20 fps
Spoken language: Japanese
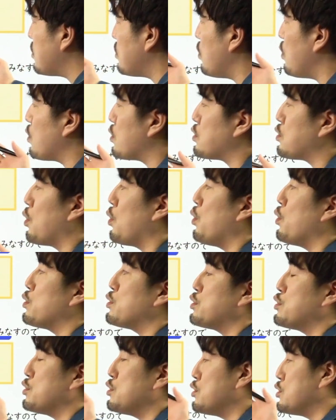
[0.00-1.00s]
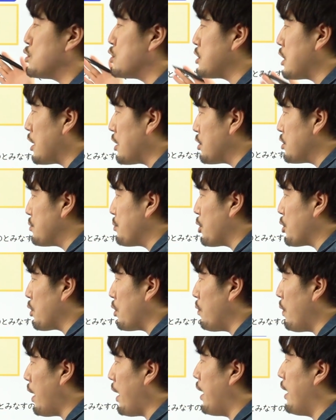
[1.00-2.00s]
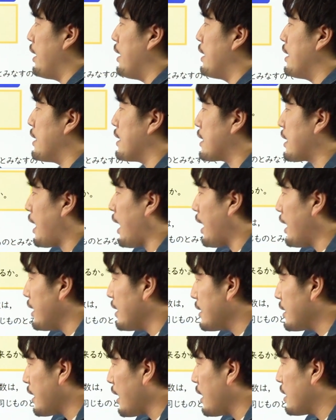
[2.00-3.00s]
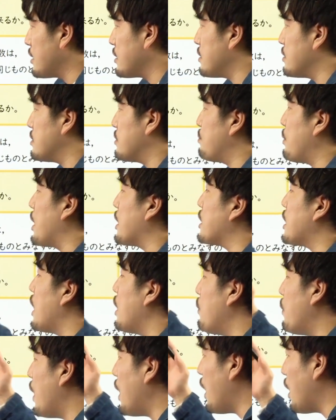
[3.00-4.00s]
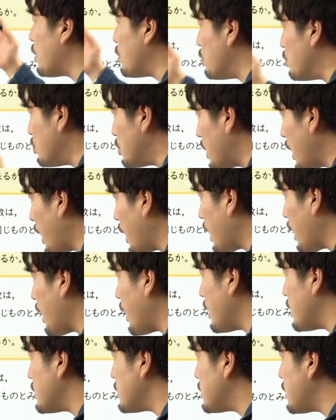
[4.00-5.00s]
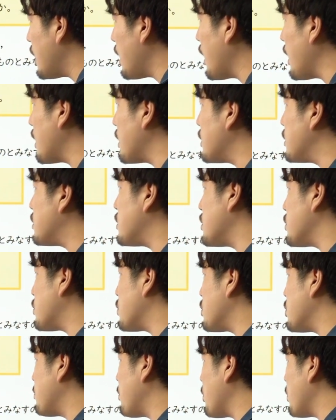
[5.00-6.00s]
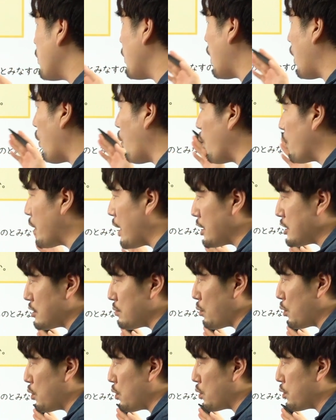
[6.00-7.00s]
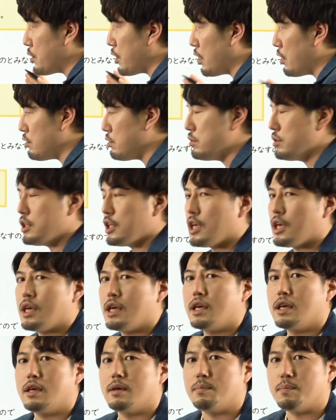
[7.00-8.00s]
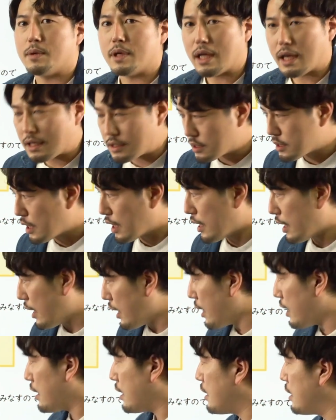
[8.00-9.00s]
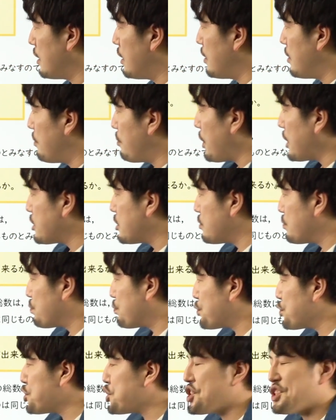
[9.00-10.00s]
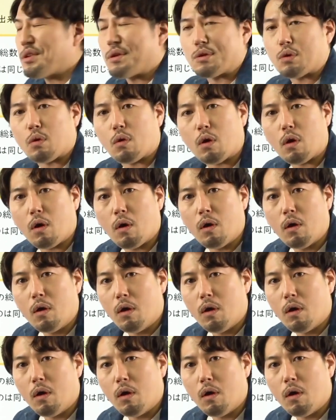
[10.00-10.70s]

の総数っていうものは、回転または裏返して一致するものは同じものっていうふうに見なすから、まず分子のところ。